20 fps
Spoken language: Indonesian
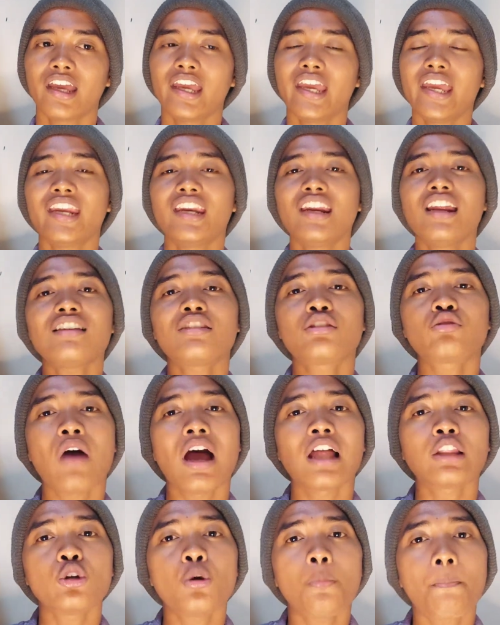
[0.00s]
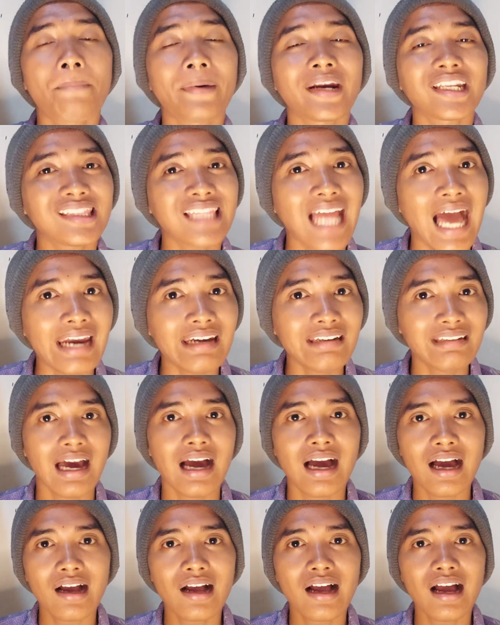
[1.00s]
Ini suatu
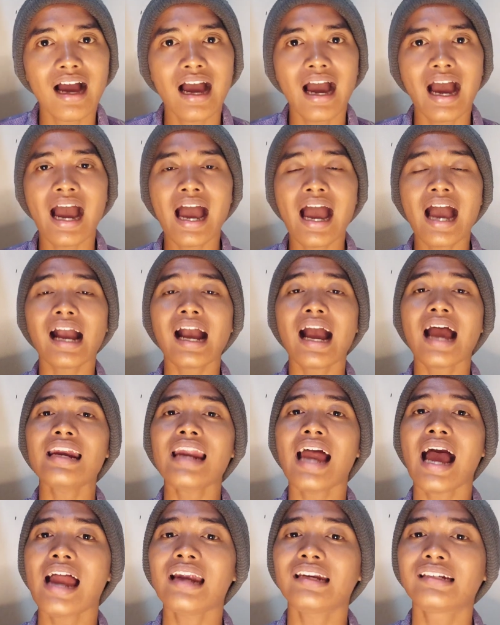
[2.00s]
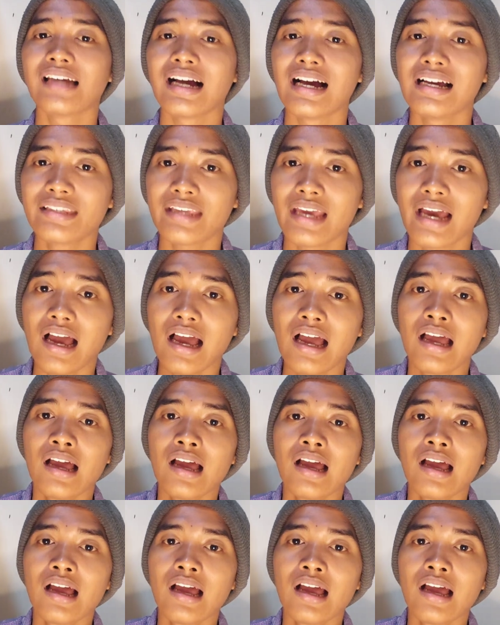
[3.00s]
pertanda akan adanya